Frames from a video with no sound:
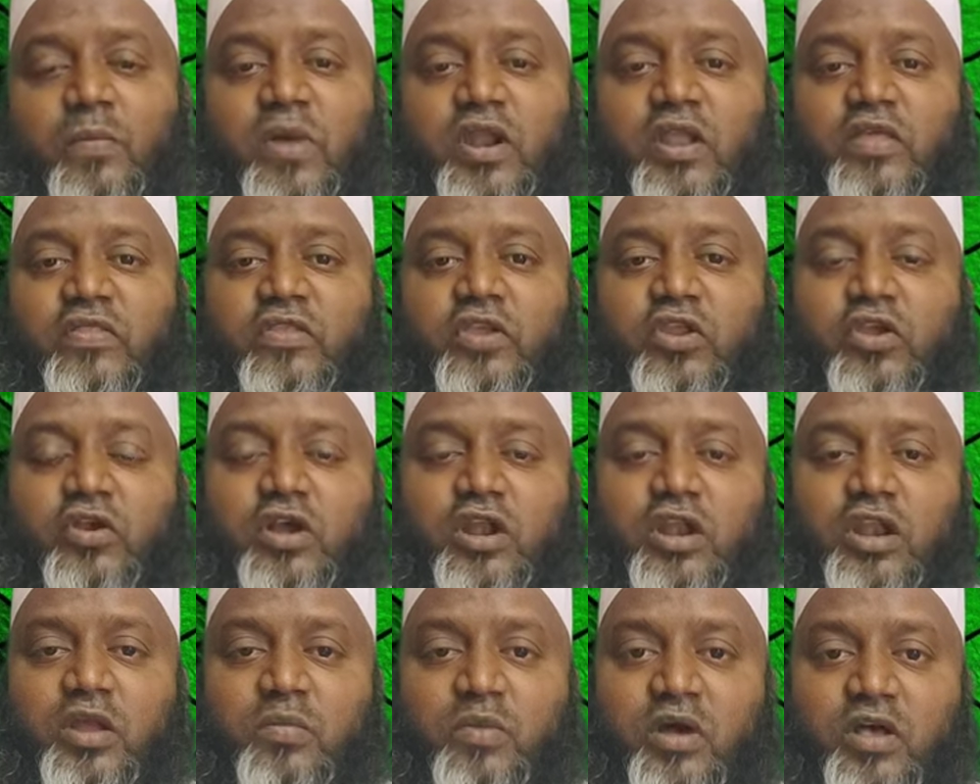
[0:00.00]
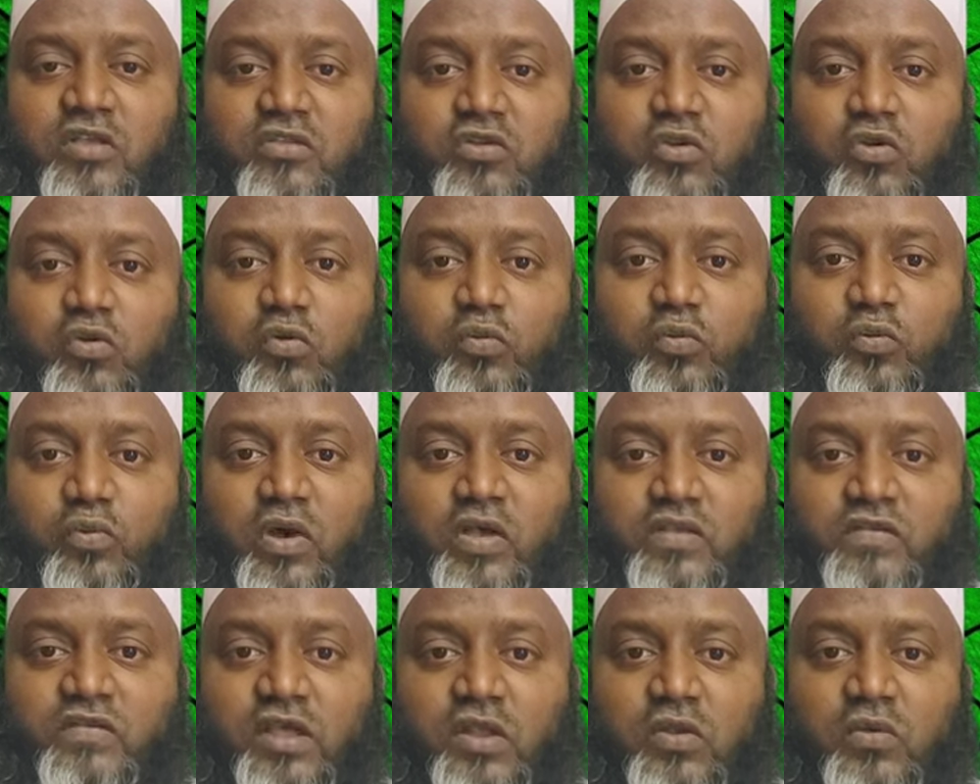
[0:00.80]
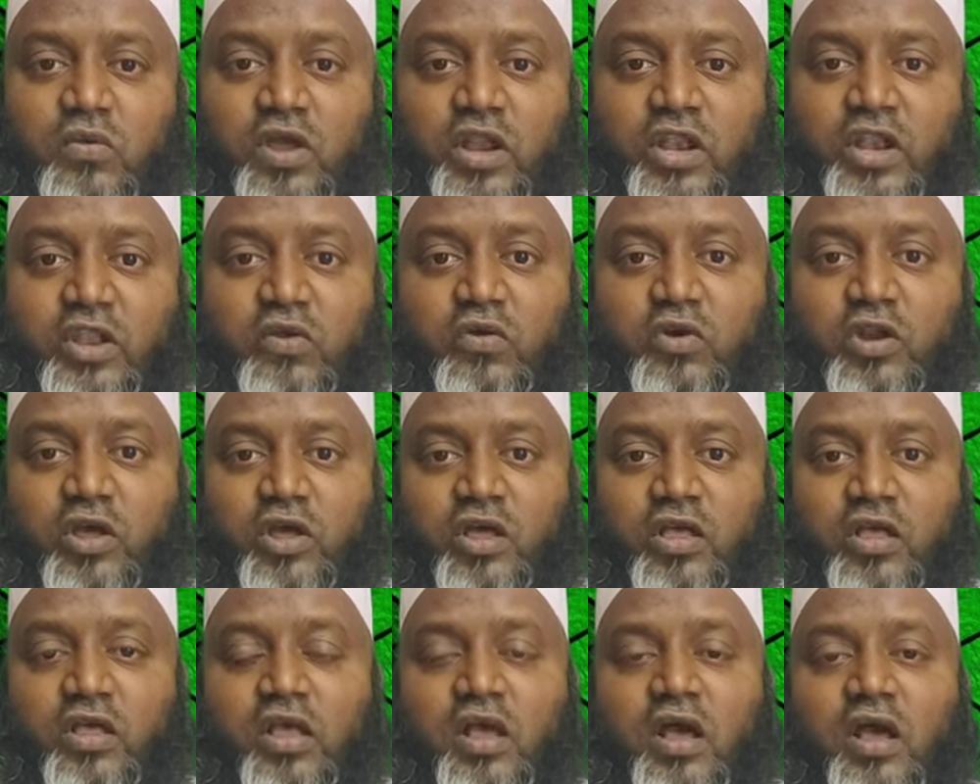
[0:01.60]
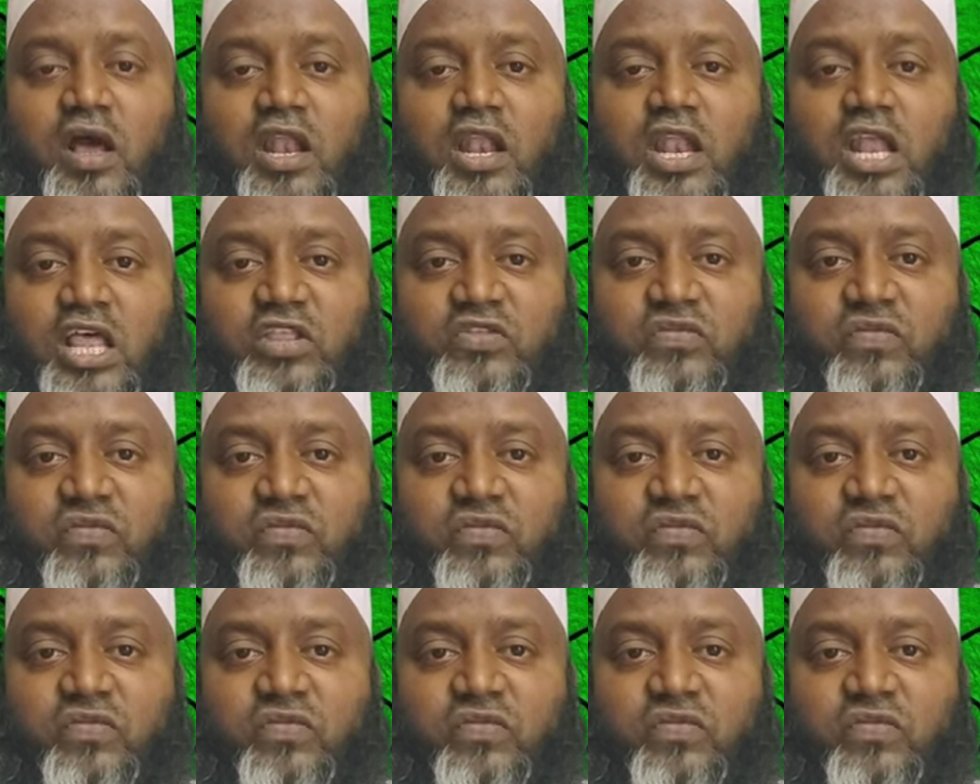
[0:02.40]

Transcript: మనందరి యొక్క నమాజులు ఉపవాసాలు అన్నీ కూడా అల్లా